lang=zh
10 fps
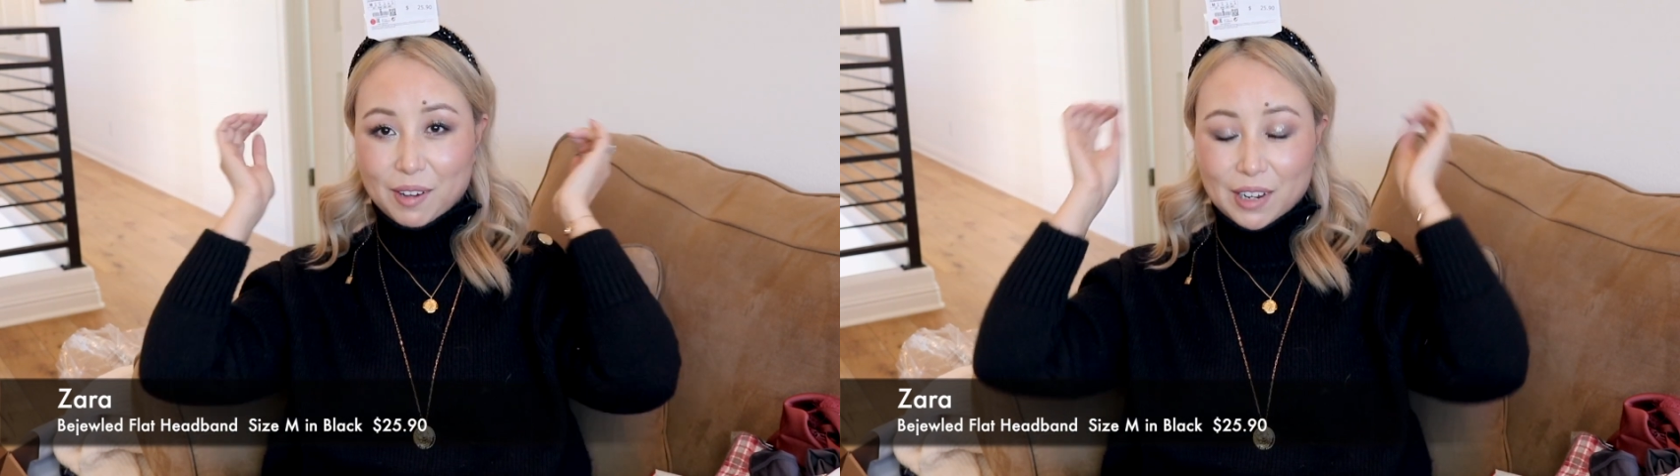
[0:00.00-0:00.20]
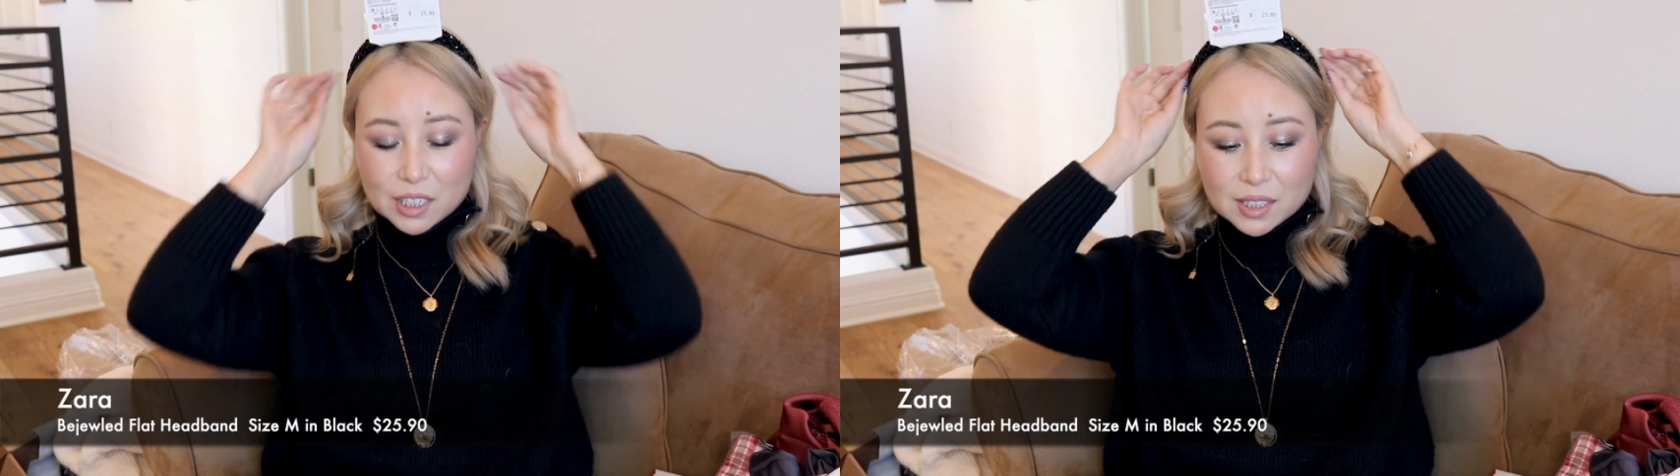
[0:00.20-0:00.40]

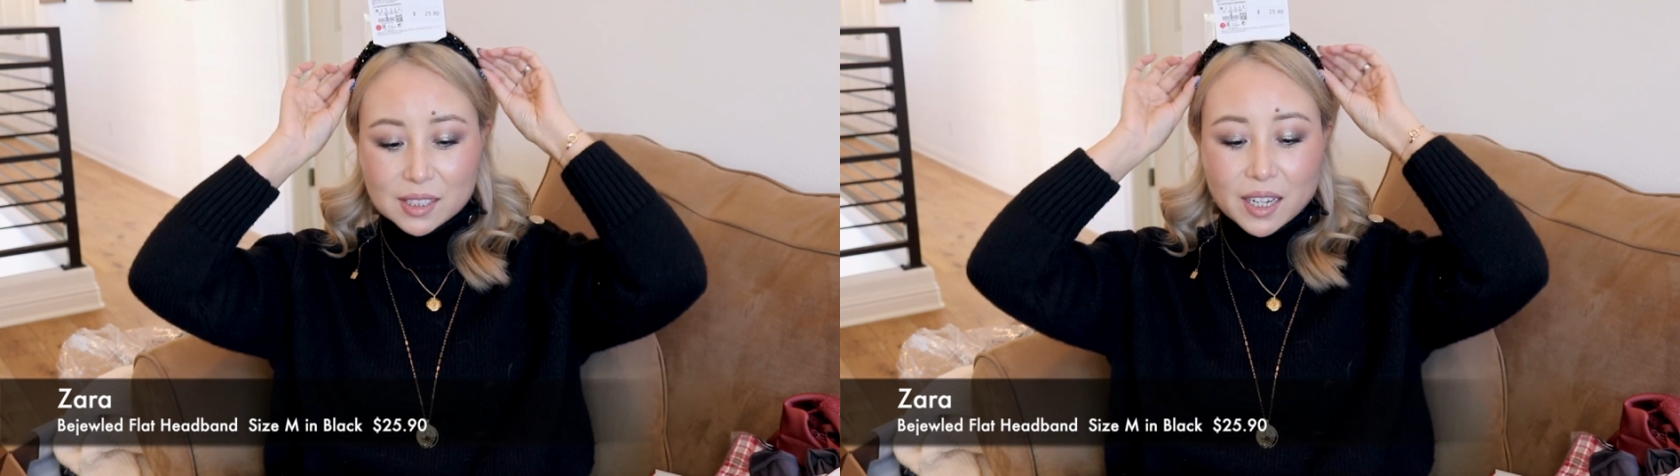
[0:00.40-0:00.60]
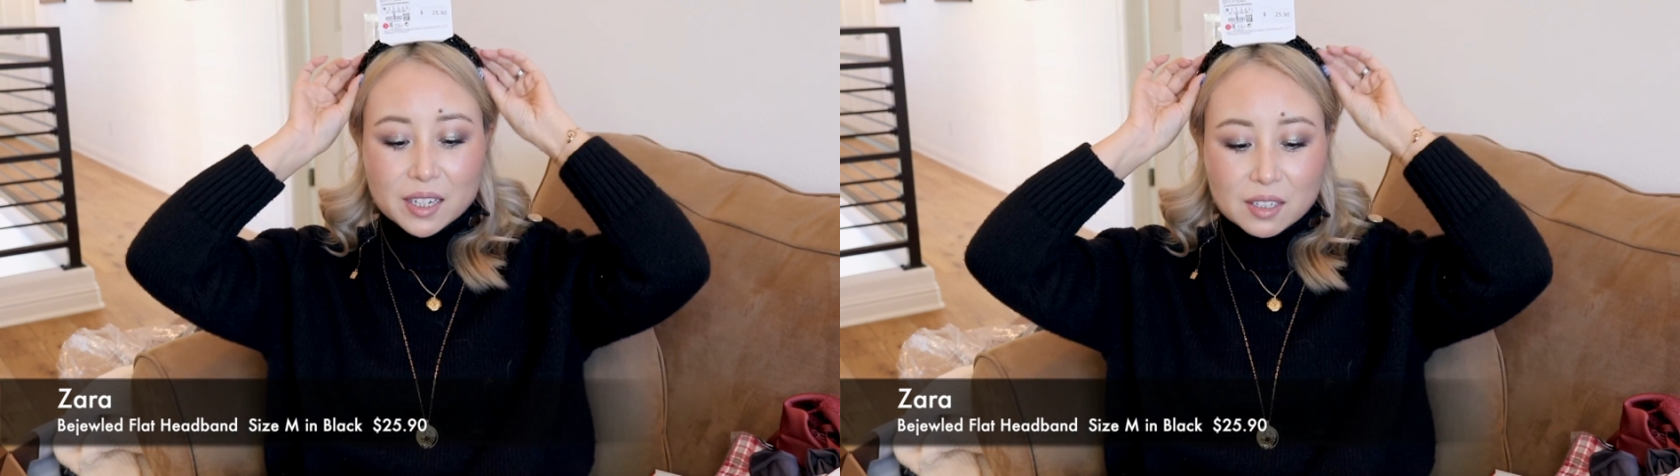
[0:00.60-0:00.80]
反正
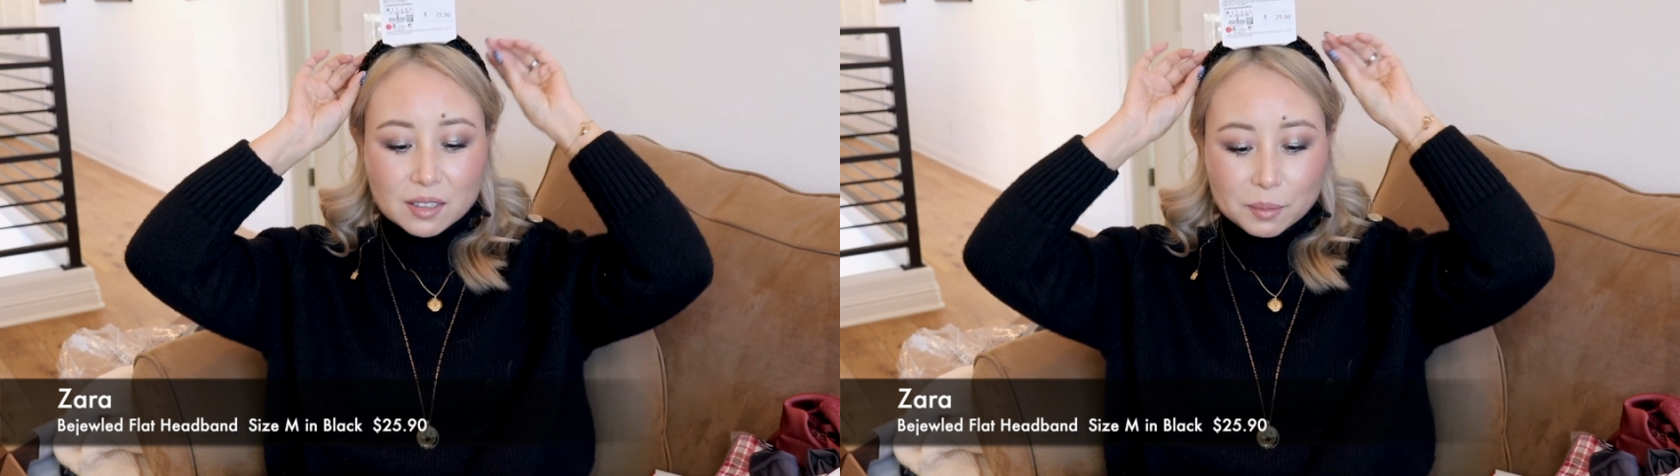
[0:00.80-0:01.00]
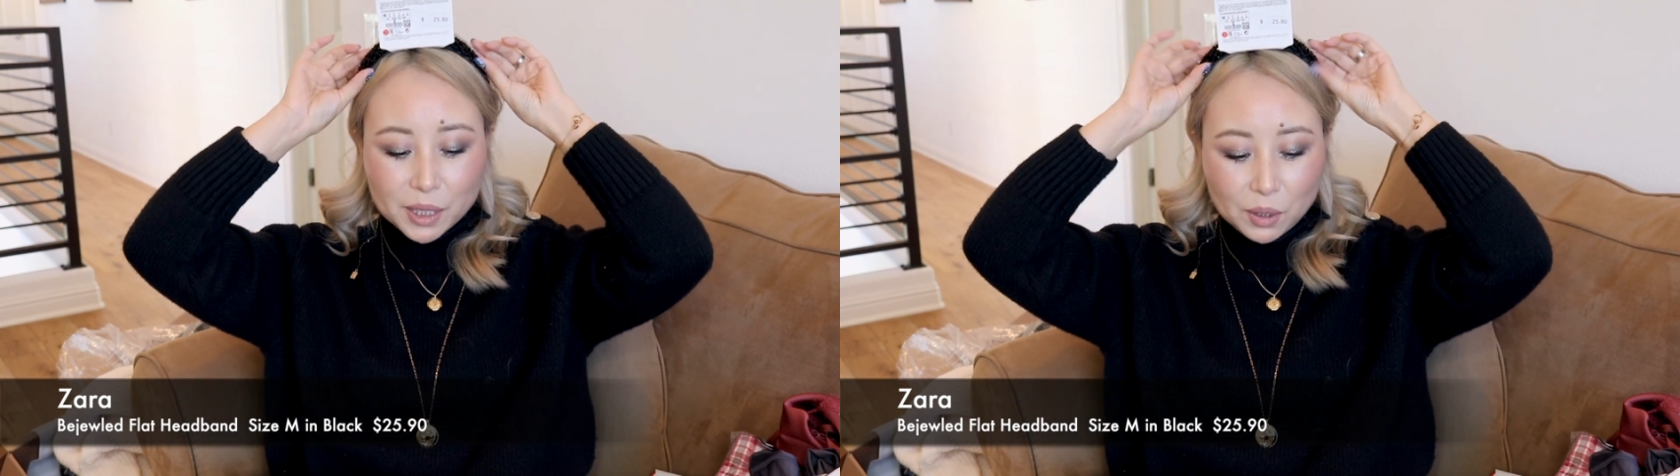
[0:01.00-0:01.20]
今年是
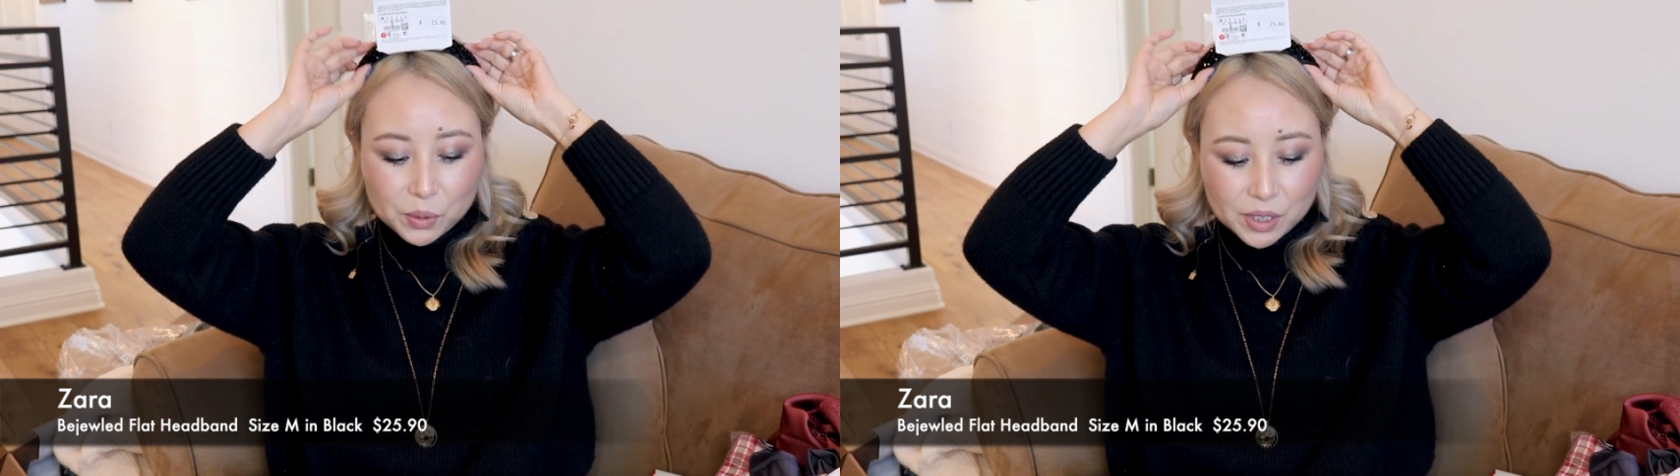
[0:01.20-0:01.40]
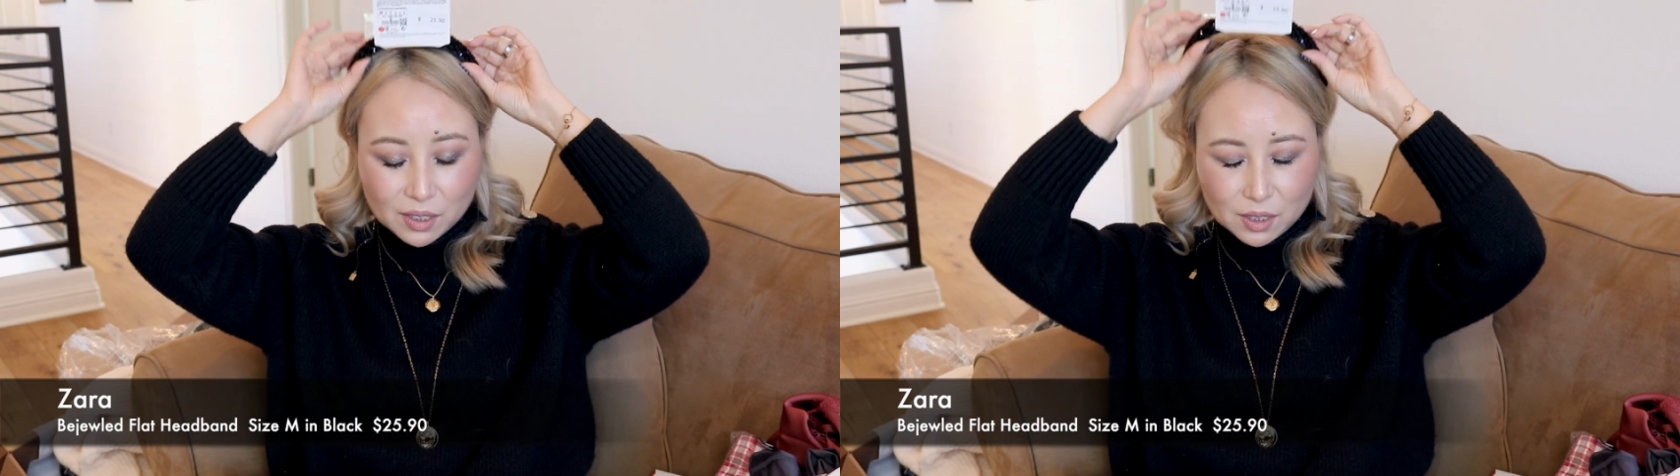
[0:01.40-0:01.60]
特别流
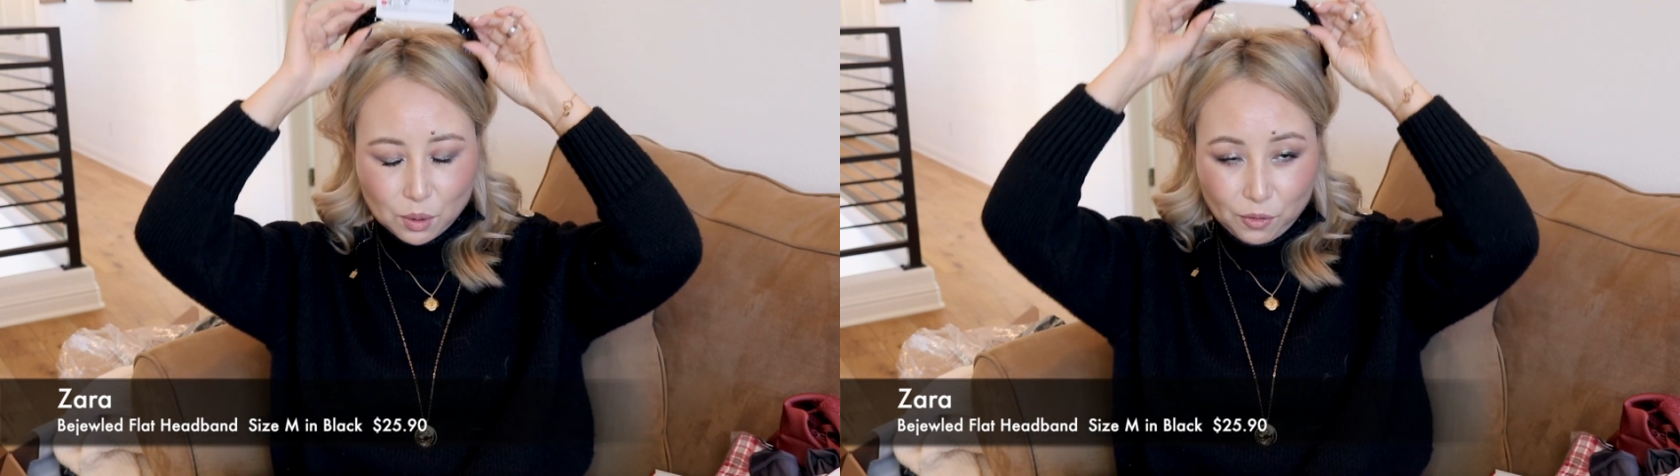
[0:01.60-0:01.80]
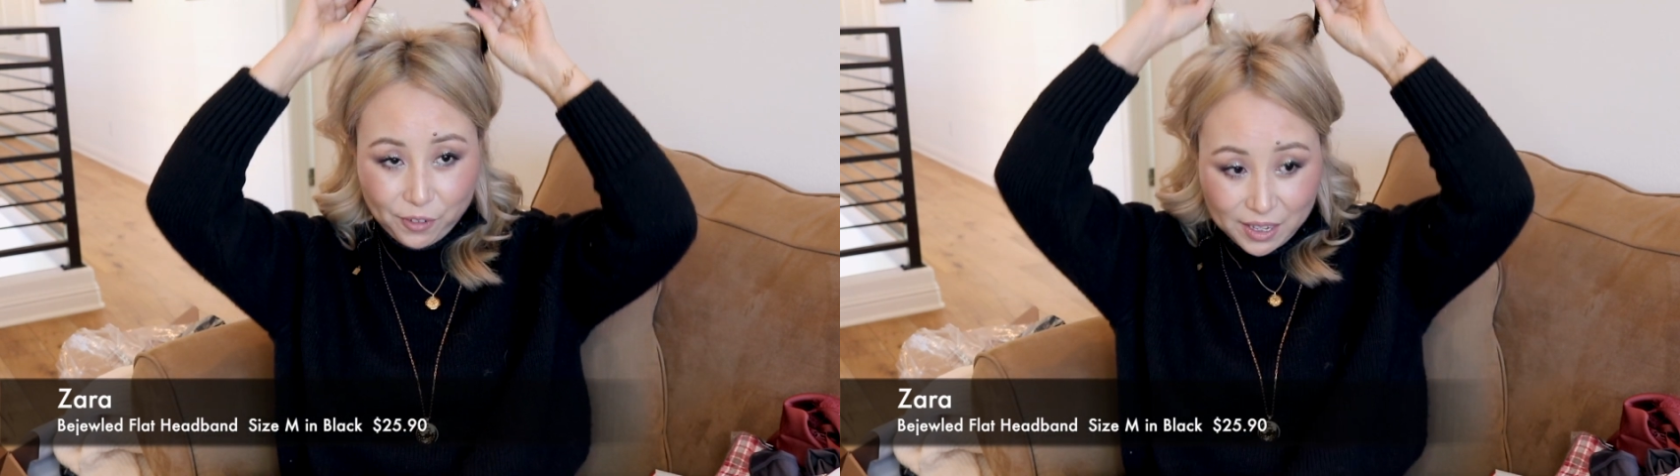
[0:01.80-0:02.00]
行这
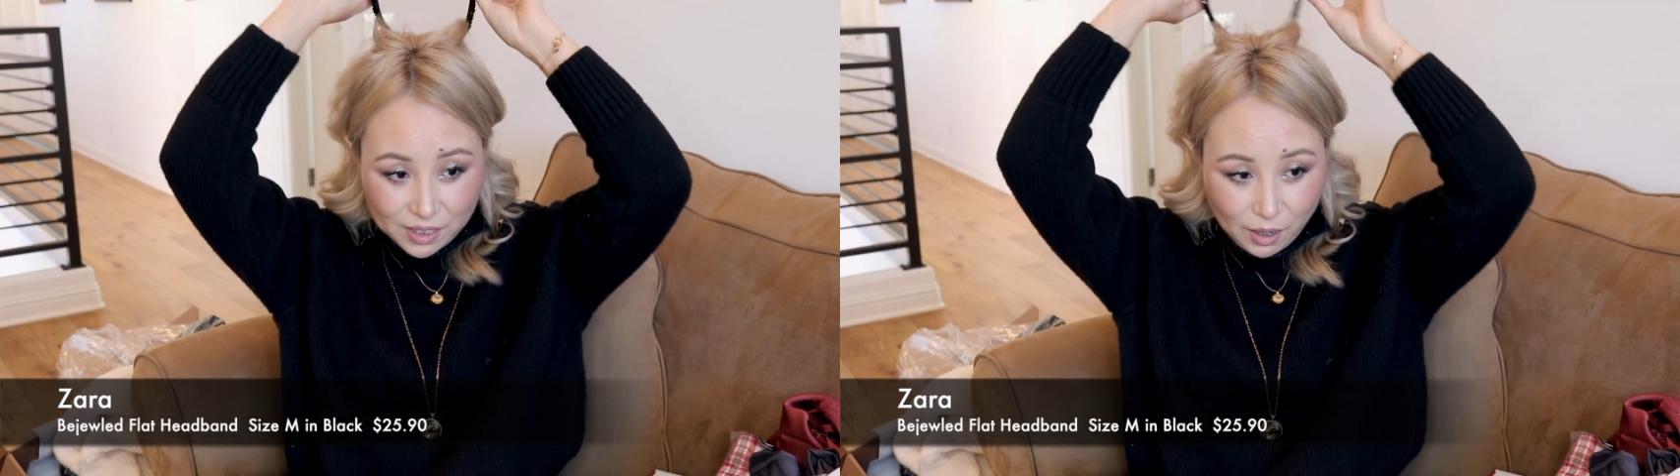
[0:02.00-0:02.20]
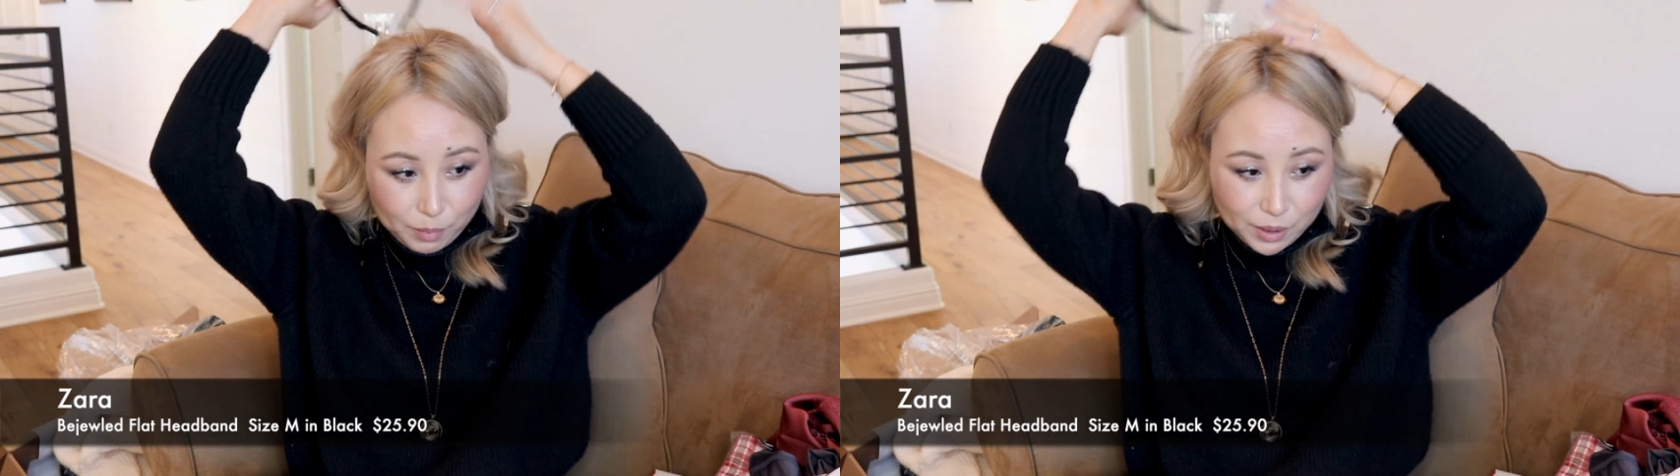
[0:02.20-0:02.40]
种发卡